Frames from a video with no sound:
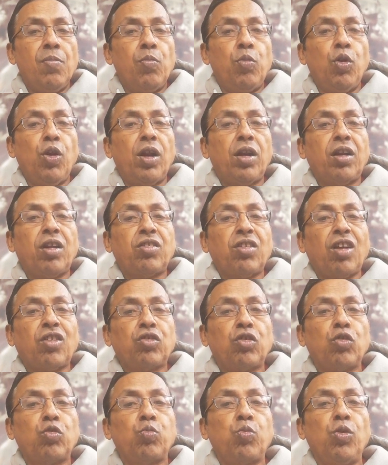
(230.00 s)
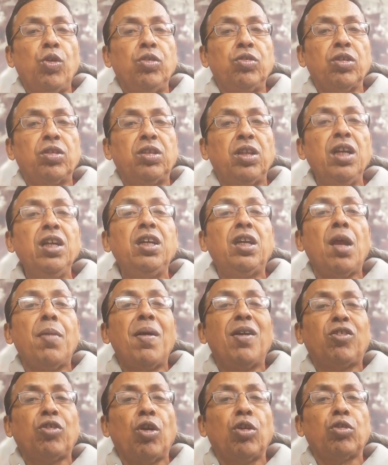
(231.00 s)
বোলাররা সাকসেসফুল হয়েছে তিনটে
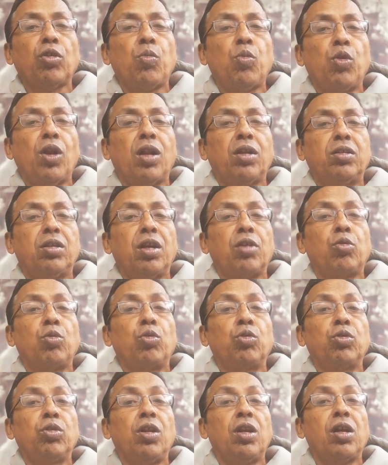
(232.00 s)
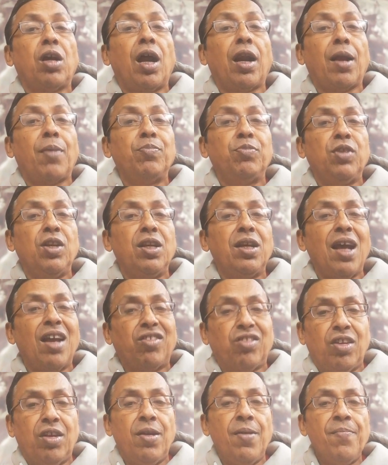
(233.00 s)
ম্যাচে হয়তো বোলারদের কোনো দিন খারাপ দিন
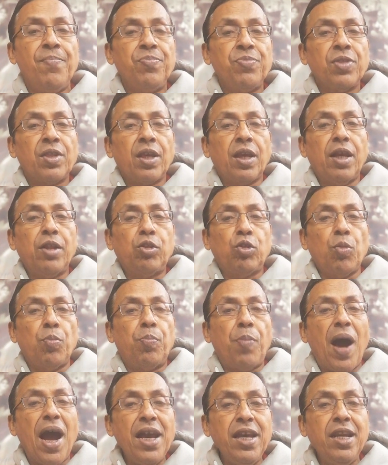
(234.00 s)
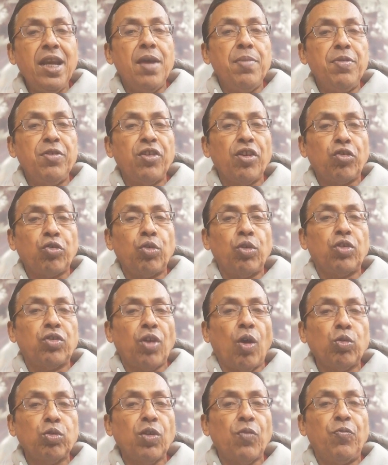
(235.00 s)
গেছে কিন্তু বাইরে বিশেষ করে
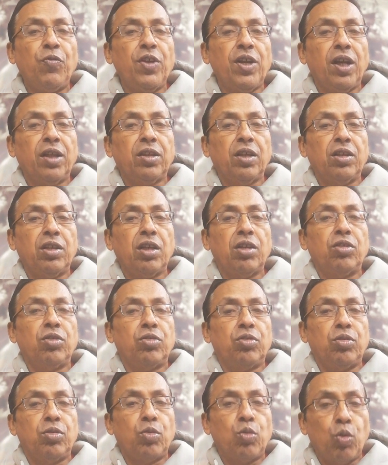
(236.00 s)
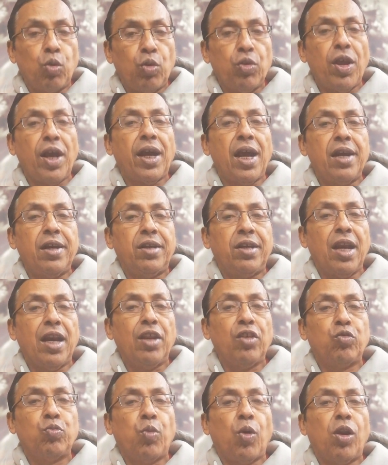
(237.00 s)
সাউথ আফ্রিকাতে যে কোনো জায়গায়
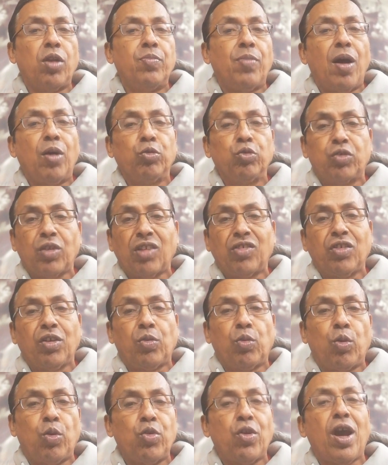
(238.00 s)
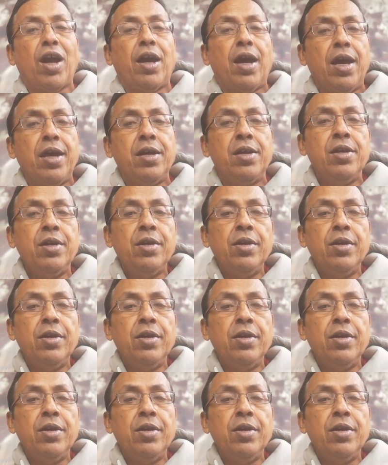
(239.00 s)
টেনিস বল বাউন্স আছে কোনো জায়গায়